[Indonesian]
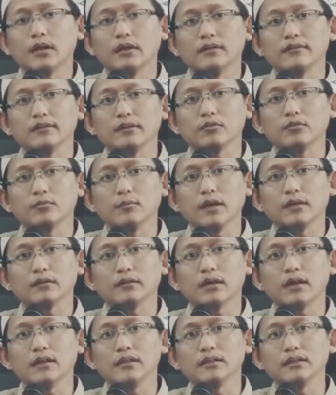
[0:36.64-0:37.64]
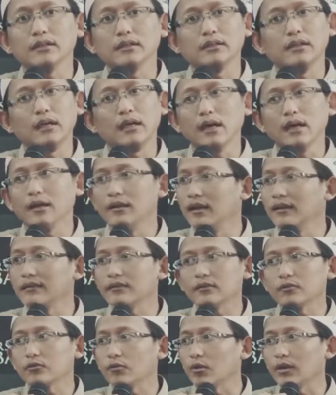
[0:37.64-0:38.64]
Padahal hadis itu mengatakan tidak
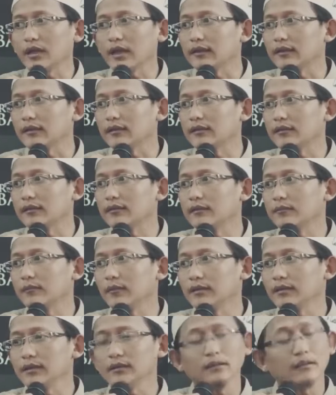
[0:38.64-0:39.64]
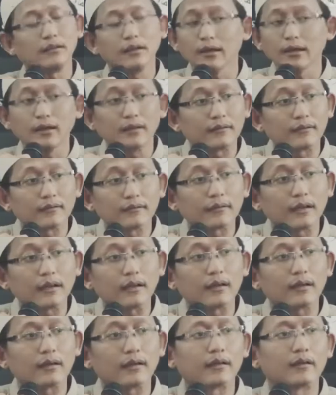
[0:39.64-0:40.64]
ada sholat, berarti tidak
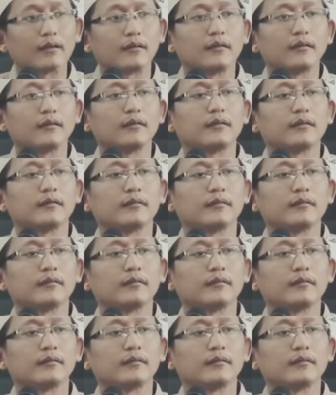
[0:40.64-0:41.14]
sah.